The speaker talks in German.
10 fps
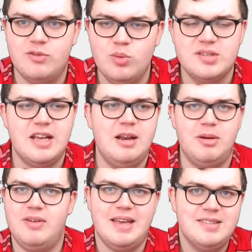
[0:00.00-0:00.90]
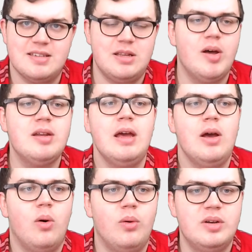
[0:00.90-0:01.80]
gutes Geld, aber ich vergesse das dauernd.
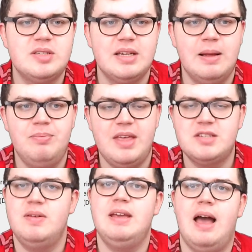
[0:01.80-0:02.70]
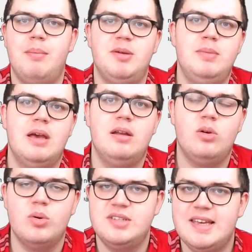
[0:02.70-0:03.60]
Und ähm, deswegen habe ich mir eine
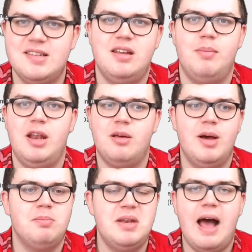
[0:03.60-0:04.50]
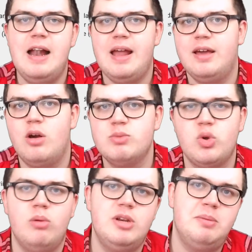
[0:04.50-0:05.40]
große Excel-Tabelle gemacht mit allen
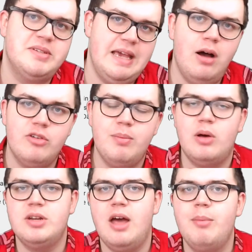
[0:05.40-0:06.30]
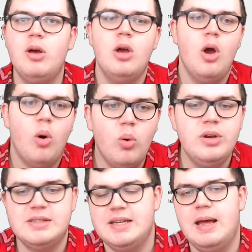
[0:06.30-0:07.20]
Einkommensströmen, die ich bisher aufgebaut habe
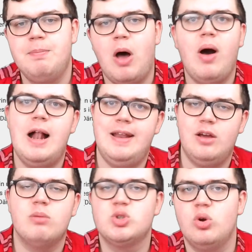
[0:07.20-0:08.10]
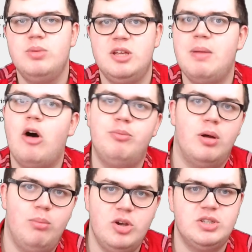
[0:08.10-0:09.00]
und ähm, auch allen Einkommensströmen, die ich mir
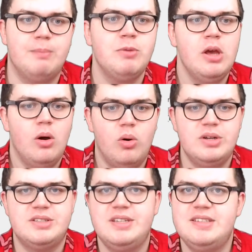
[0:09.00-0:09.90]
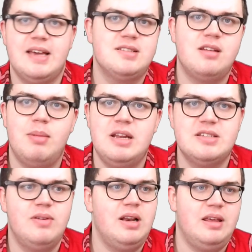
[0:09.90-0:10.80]
aufbauen möchte. Und diese Excel-Tabelle
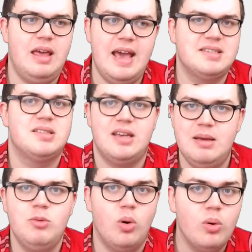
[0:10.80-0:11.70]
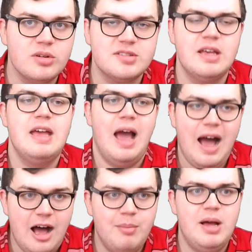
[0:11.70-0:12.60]
ist wirklich extrem groß
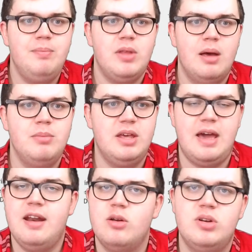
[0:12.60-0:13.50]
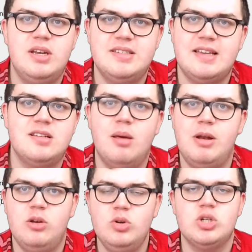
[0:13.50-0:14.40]
aber ähm, ich kann natürlich diese
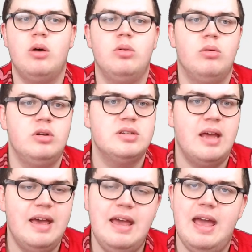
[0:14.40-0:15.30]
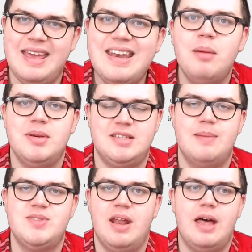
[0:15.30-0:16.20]
Excel-Tabelle durchschauen und äh, erinnere mich
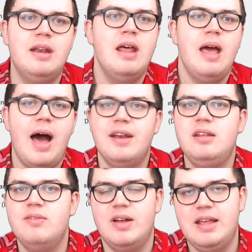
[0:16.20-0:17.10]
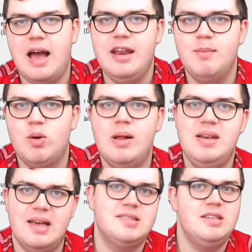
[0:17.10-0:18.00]
selbst daran, an die jeweiligen Einnahmequellen,
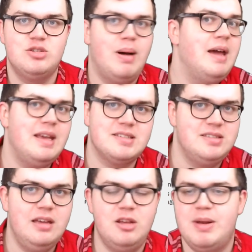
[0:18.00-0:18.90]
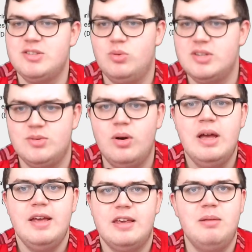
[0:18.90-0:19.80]
dass die zum einen existieren. Ich meine, so oder so,
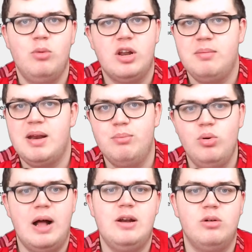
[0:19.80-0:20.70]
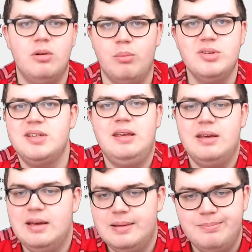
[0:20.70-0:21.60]
jeden Monat in meiner Buchhaltung muss
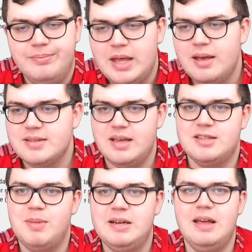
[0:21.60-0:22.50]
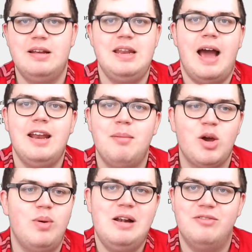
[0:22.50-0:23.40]
ich, ähm, sag ich jetzt mal, die, die
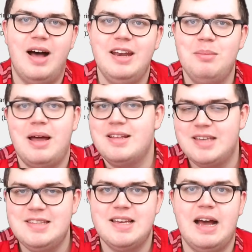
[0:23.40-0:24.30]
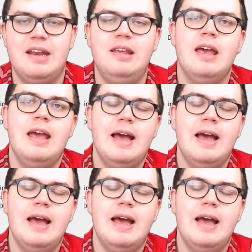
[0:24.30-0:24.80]
Einnahmequellen wahrnehmen, anders geht es ja gar nicht.